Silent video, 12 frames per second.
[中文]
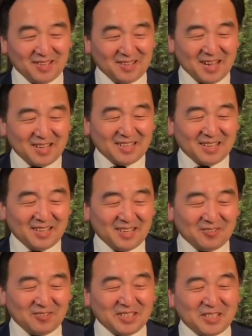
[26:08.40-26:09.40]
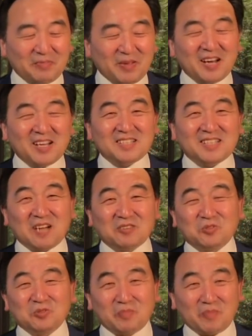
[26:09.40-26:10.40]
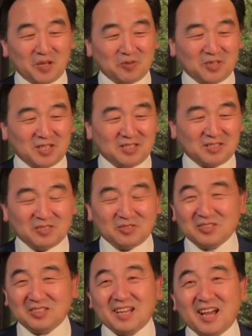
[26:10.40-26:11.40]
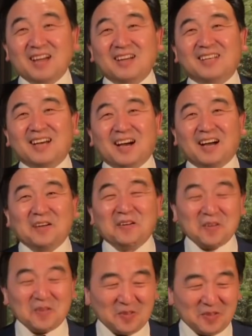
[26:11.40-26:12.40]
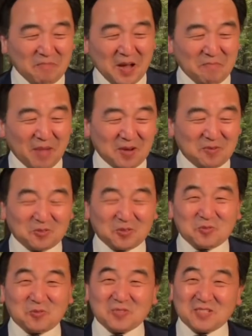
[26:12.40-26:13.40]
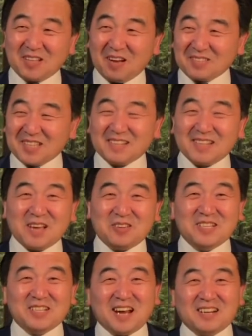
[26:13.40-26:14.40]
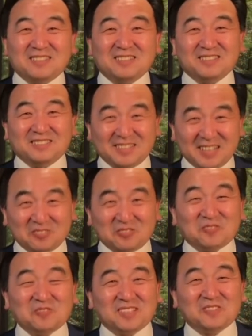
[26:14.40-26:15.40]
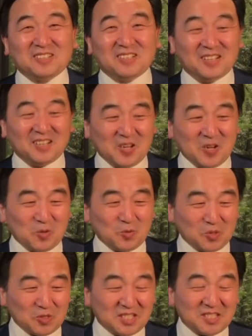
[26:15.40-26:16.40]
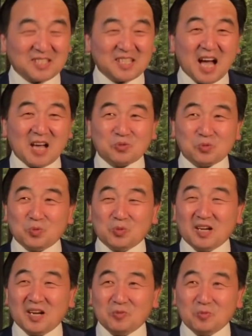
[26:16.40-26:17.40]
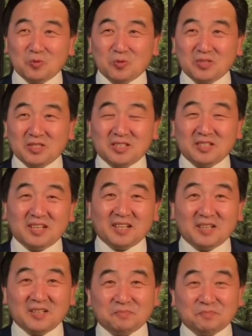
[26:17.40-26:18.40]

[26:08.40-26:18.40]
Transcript: 他的所以影片里讲述的美国人就是这样啊，所以那白宫的故事到现在依然是这种故事，无论是家族了，无论是这个